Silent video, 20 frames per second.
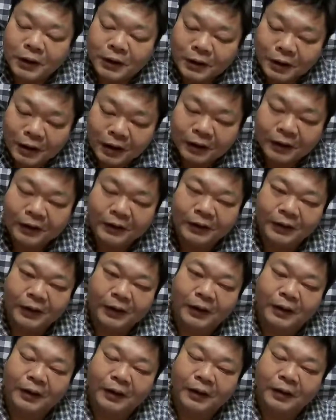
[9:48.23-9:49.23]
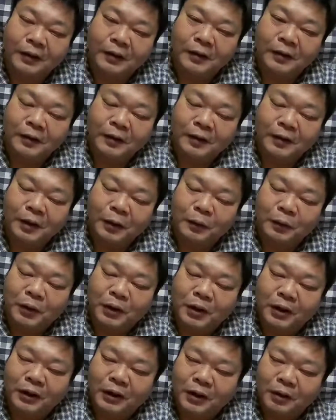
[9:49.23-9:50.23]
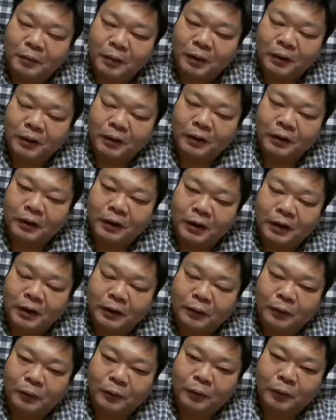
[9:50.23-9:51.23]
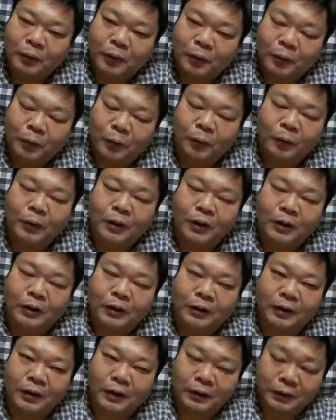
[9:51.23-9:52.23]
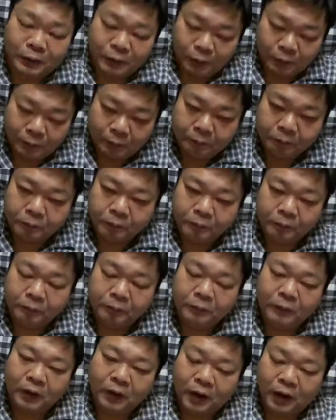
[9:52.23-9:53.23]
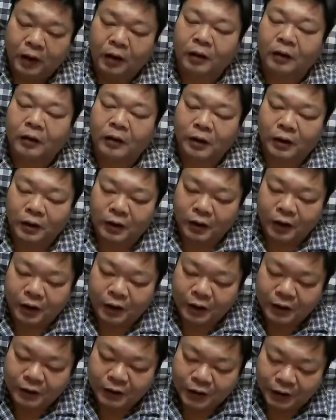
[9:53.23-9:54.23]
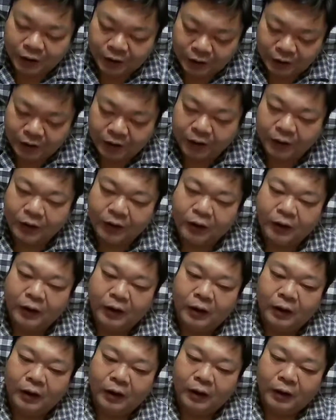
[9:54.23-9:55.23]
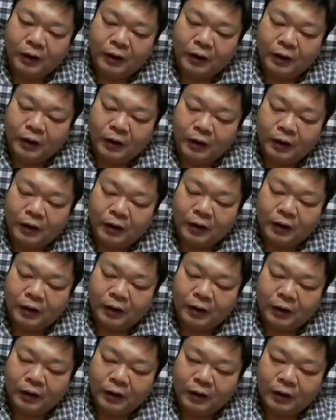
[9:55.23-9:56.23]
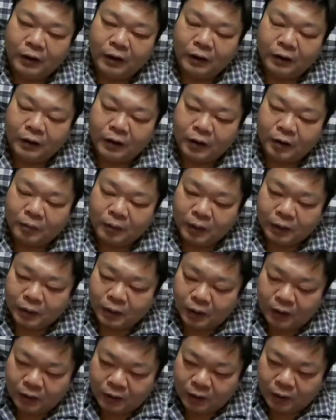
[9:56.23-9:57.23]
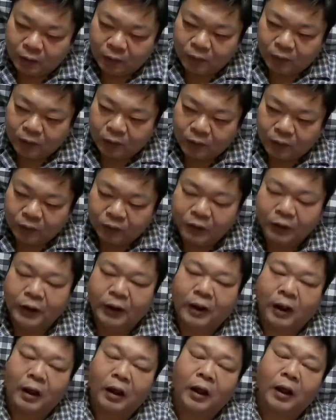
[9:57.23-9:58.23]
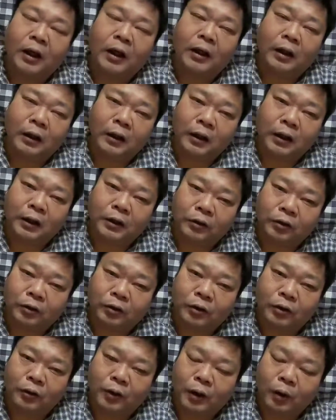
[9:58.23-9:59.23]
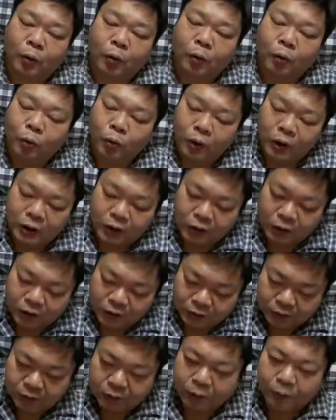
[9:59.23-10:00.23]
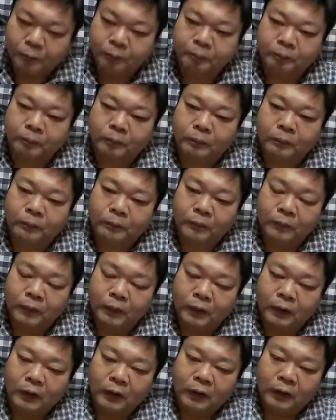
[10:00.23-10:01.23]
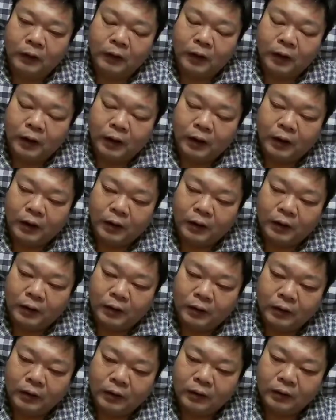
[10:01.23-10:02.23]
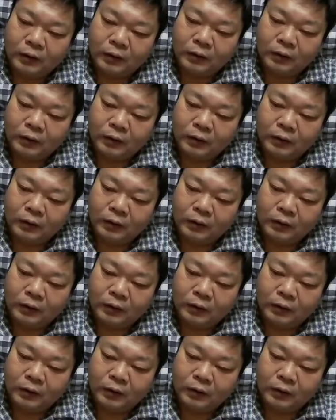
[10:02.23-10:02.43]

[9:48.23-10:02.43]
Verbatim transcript: 昔からですね結構行き当たりばったりなところが多いんですよ客観的に歴史的に、えー、行き当たりばったりなのとあと後先考えないケースっていうのが多いんですよで